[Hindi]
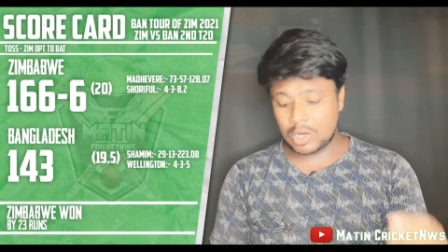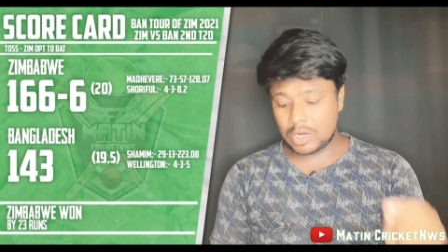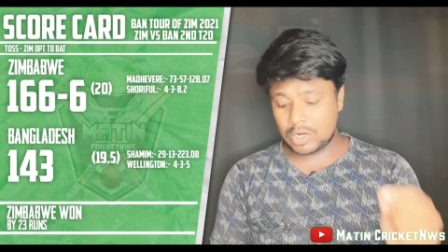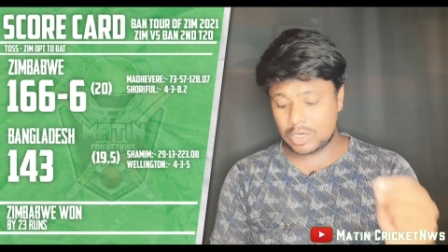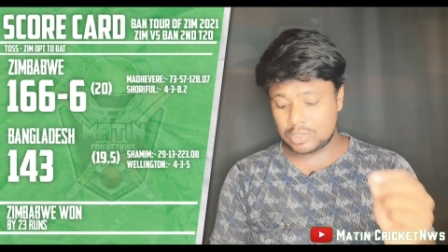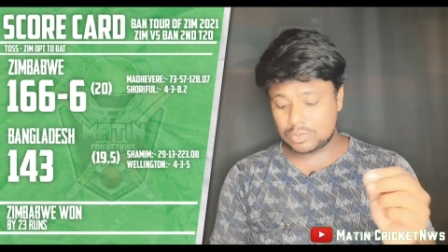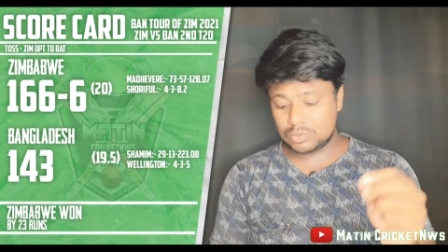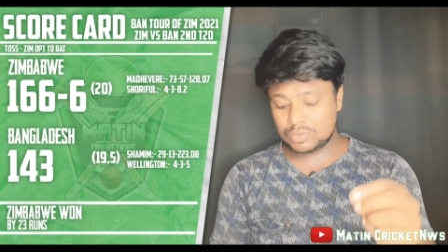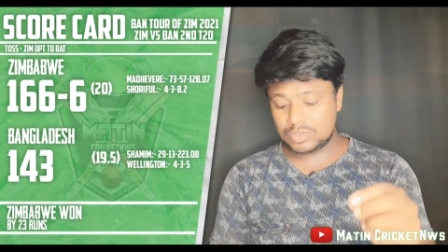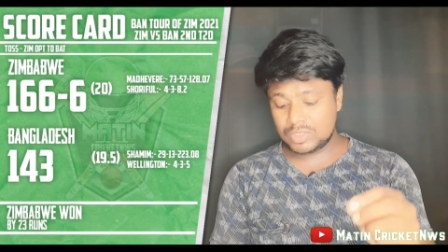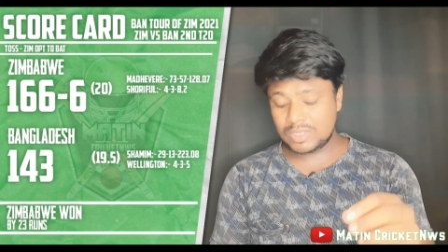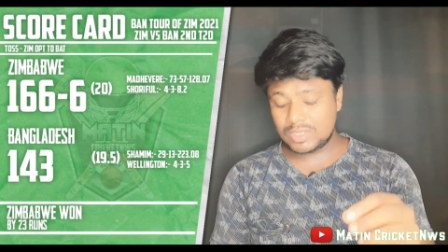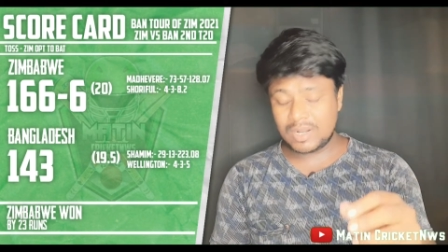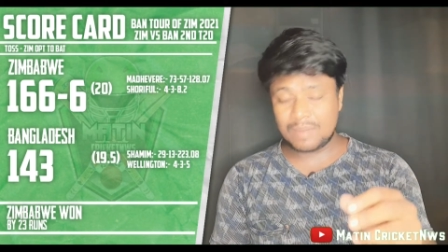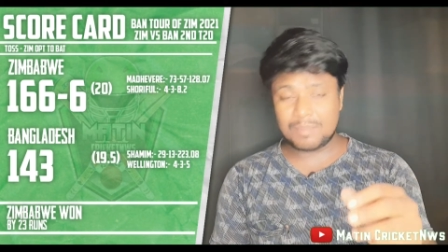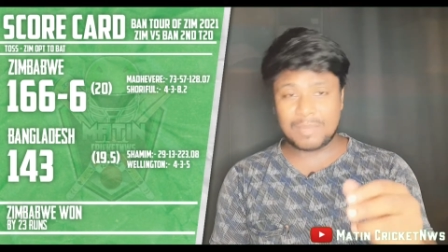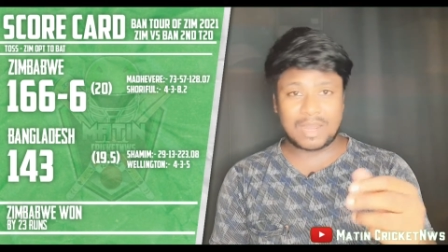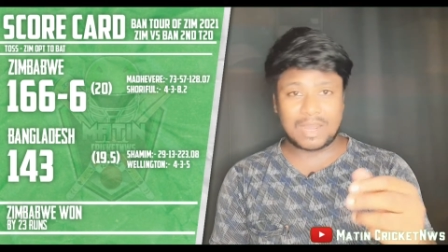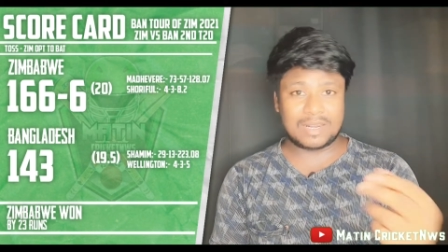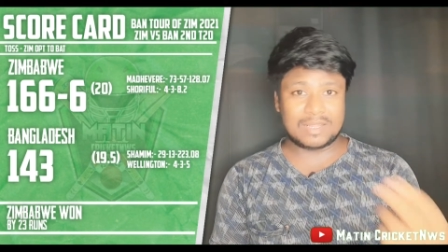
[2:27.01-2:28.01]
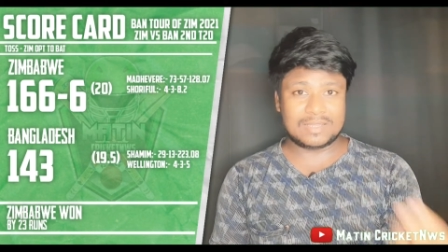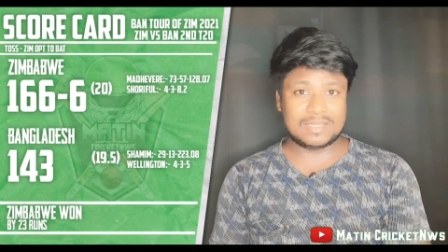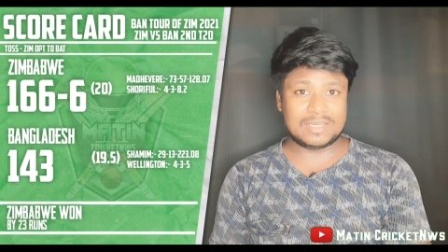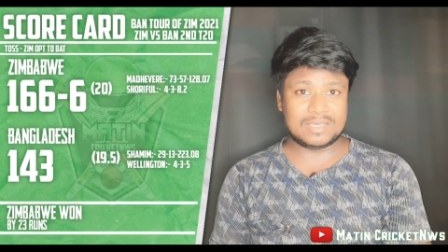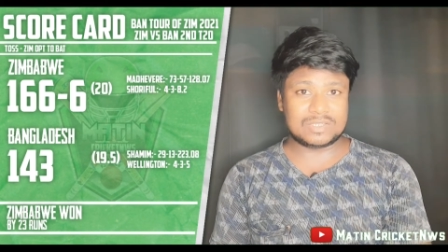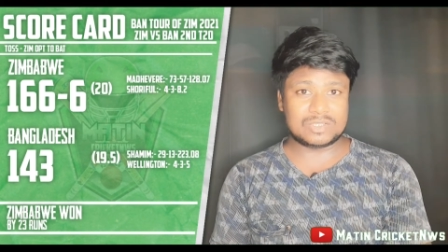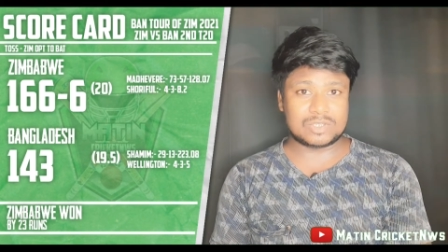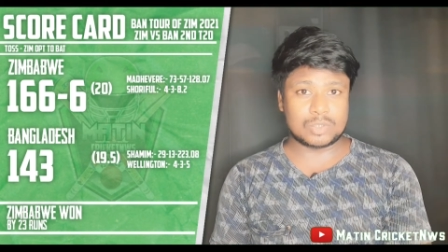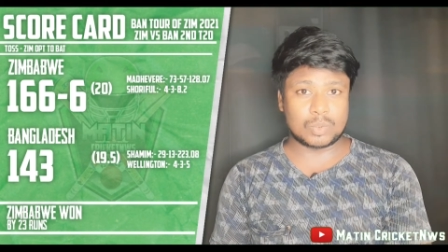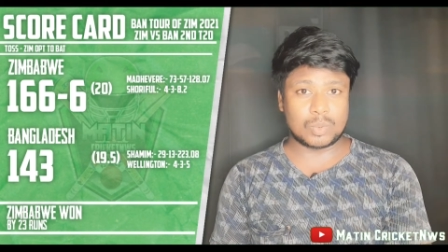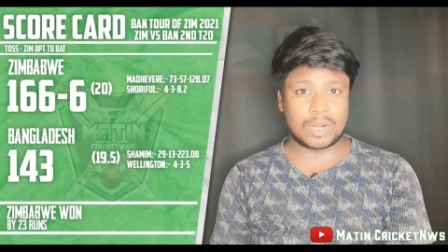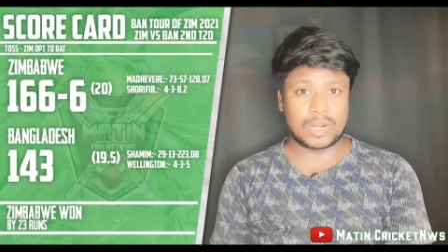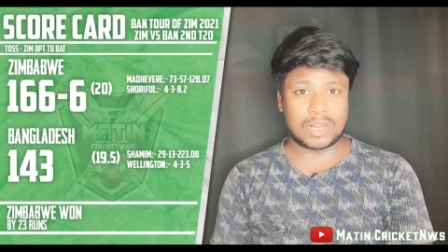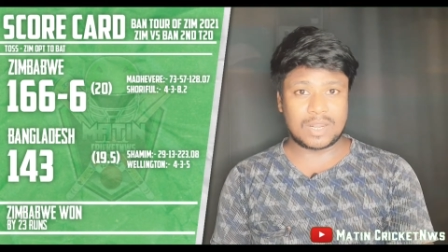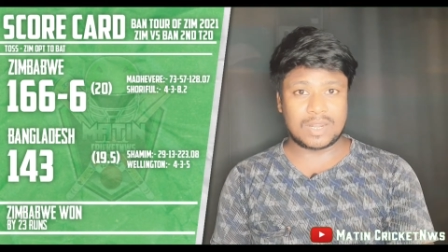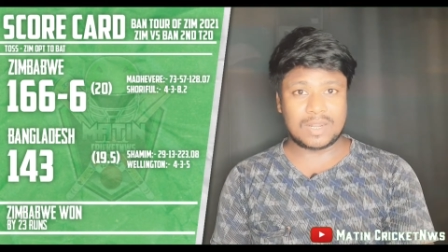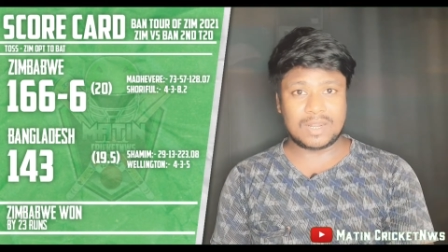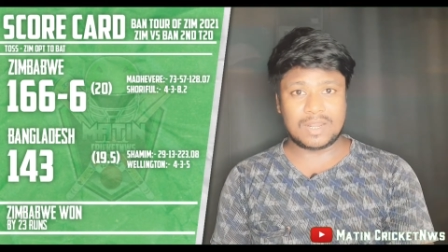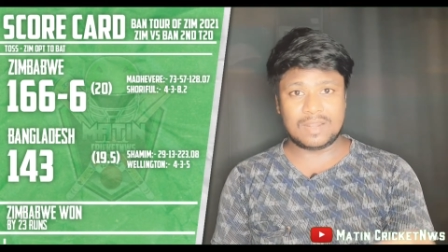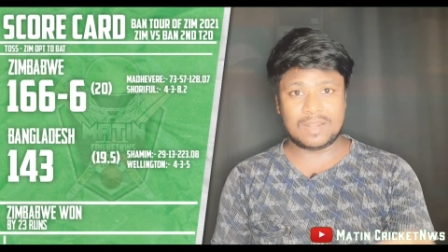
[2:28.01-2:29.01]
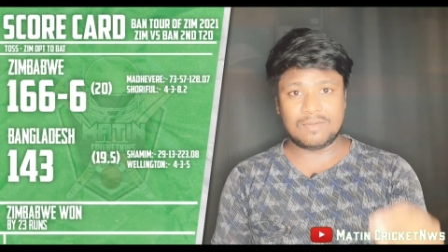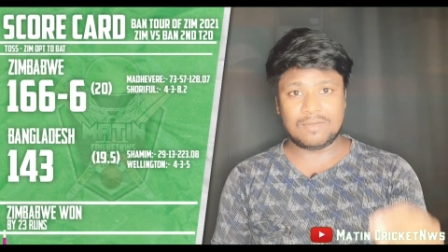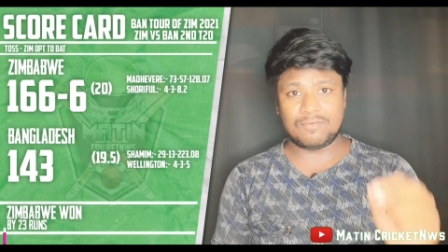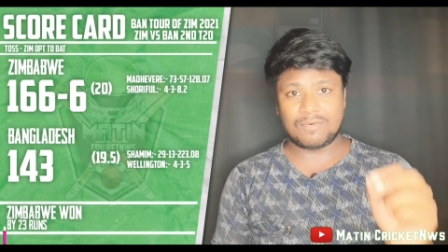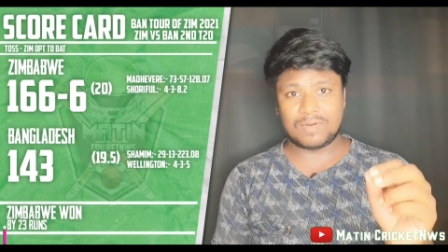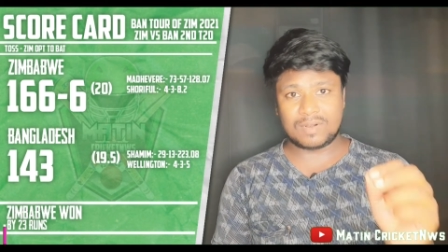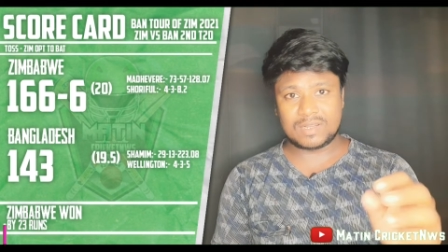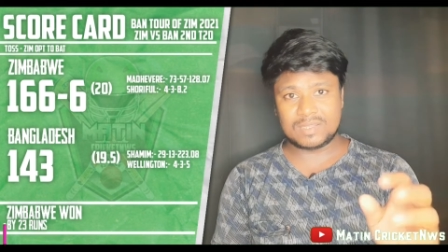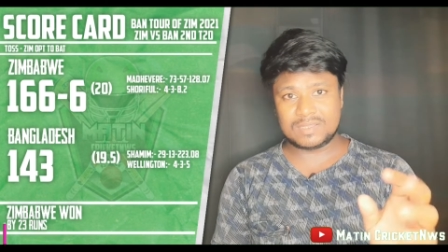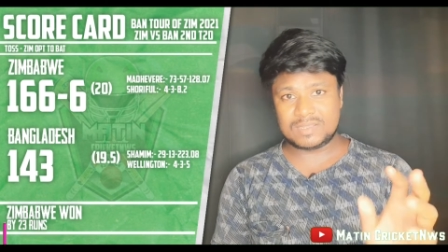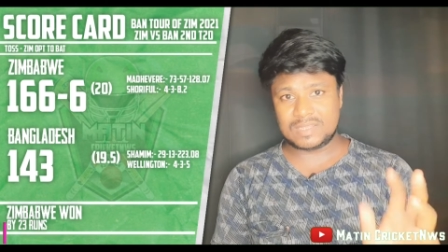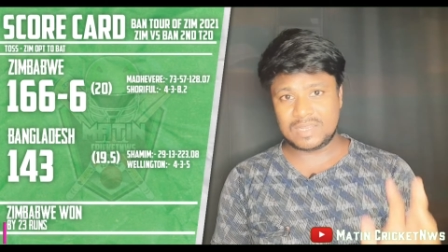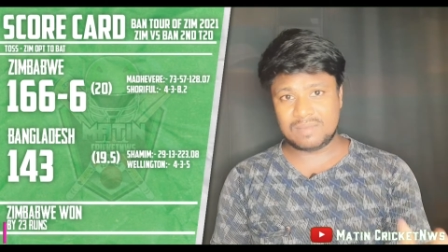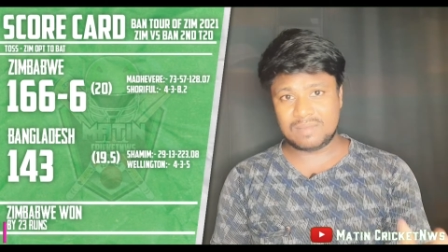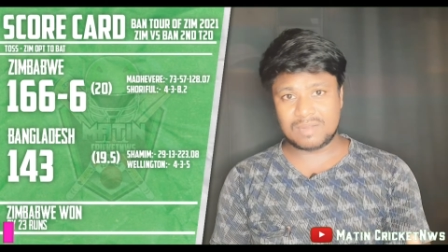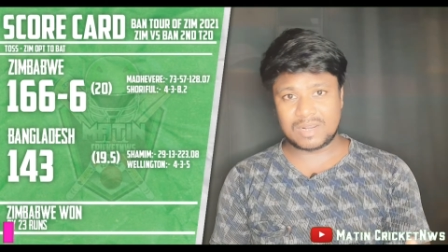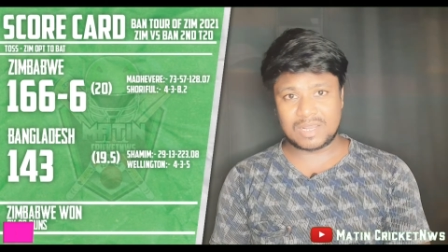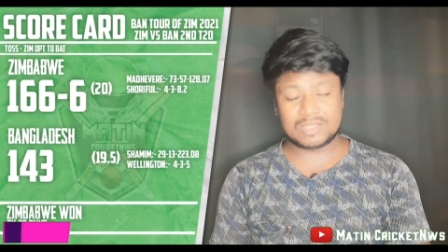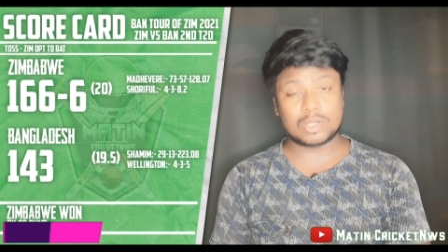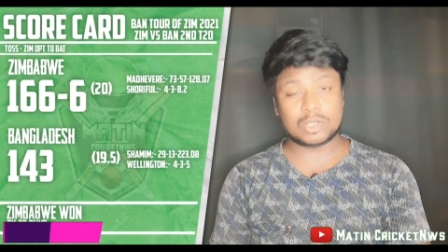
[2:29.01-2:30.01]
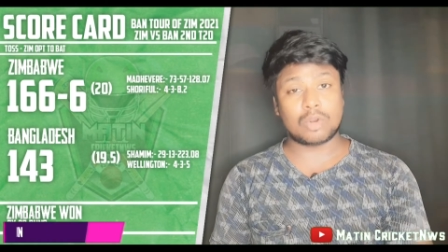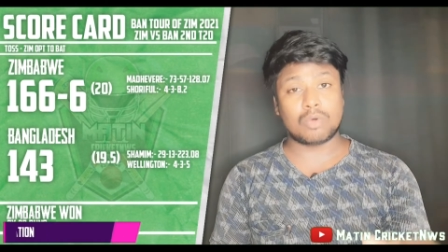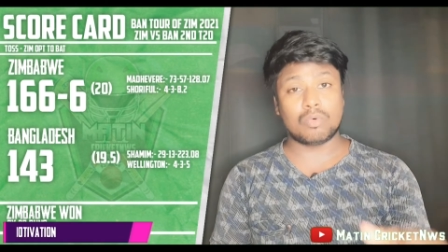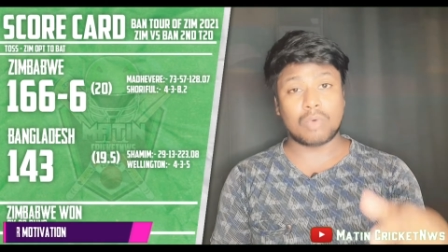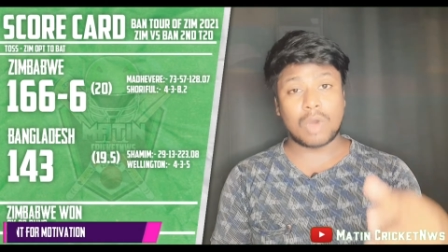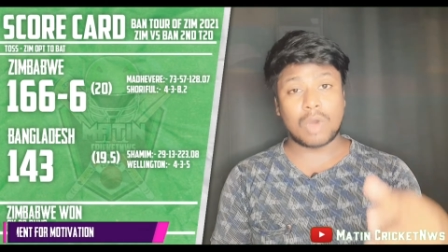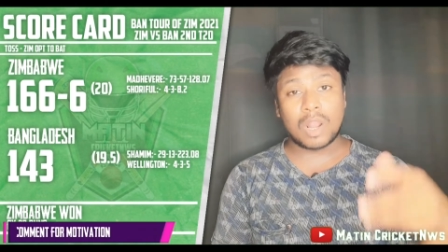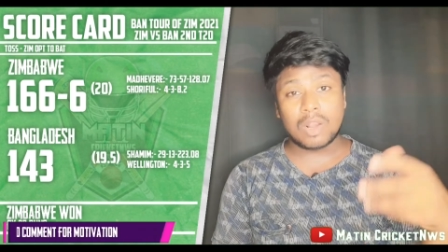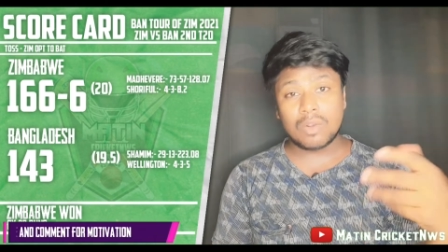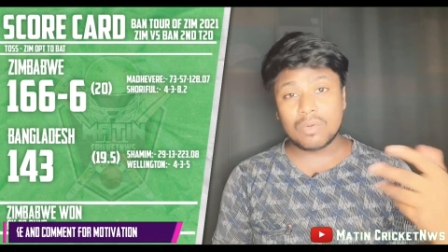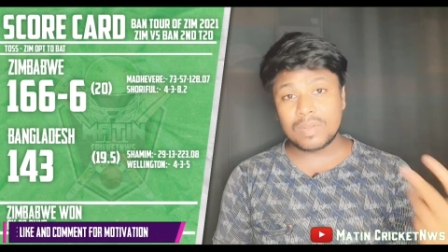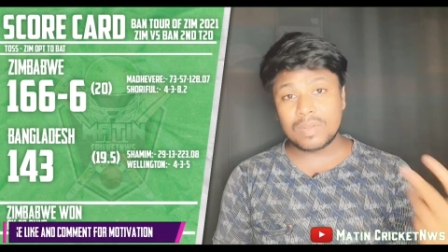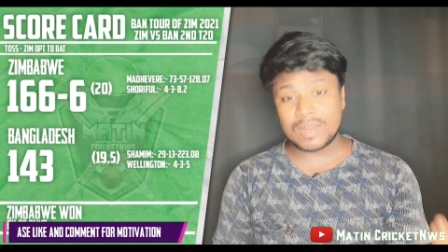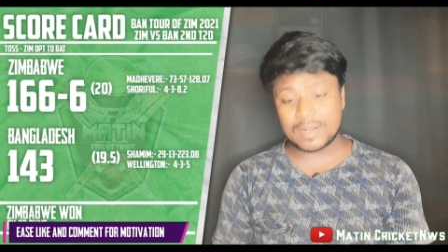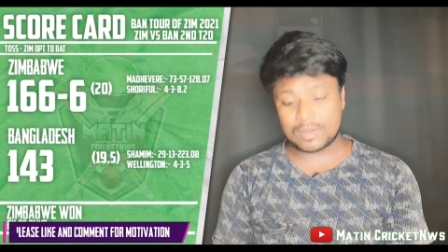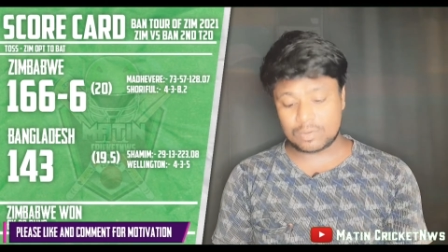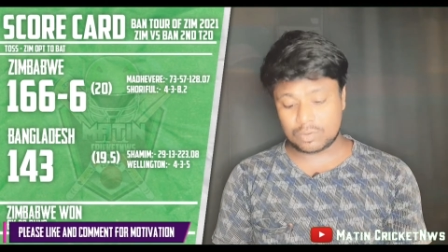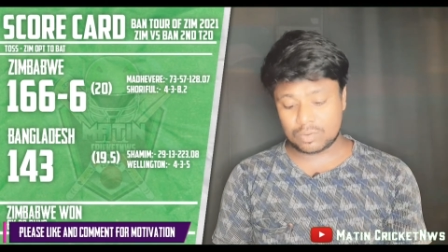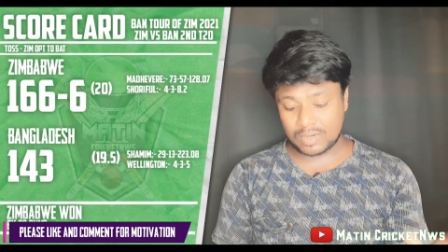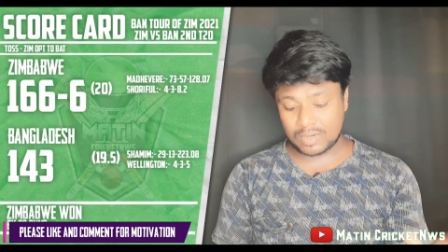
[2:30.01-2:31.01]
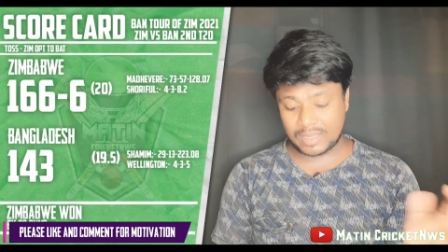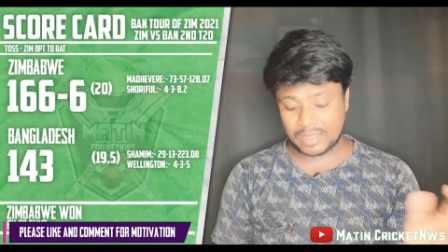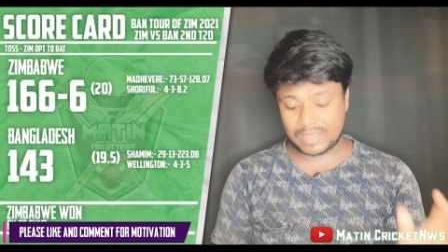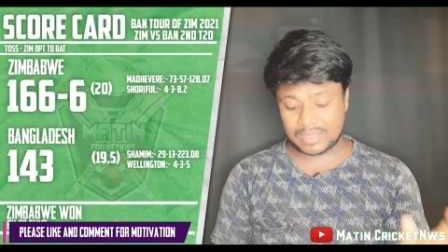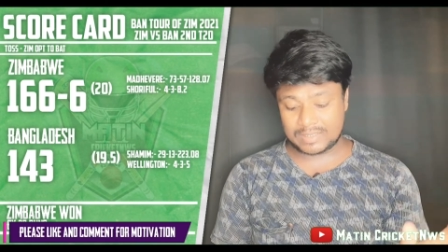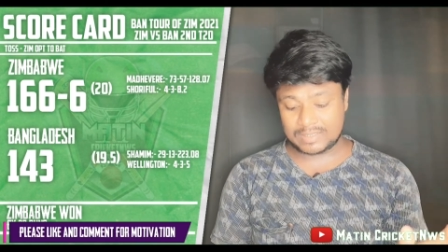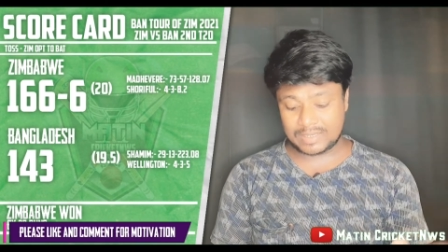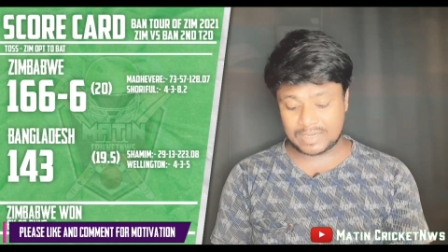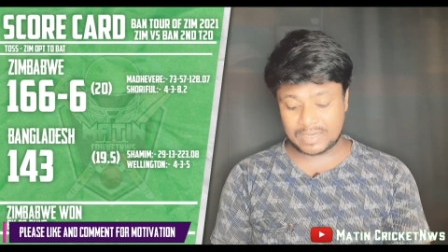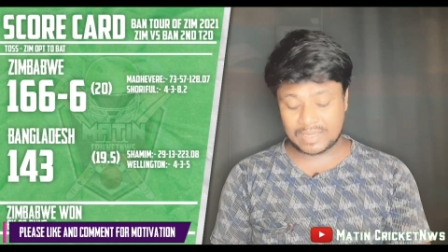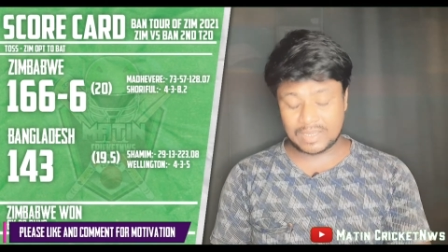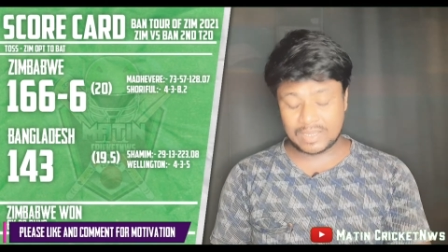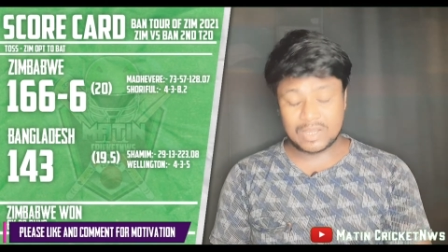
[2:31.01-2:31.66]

और दूसरी तरफ बांग्लादेश 143 बनाया था और वर्ल्ड विकेट हो गया था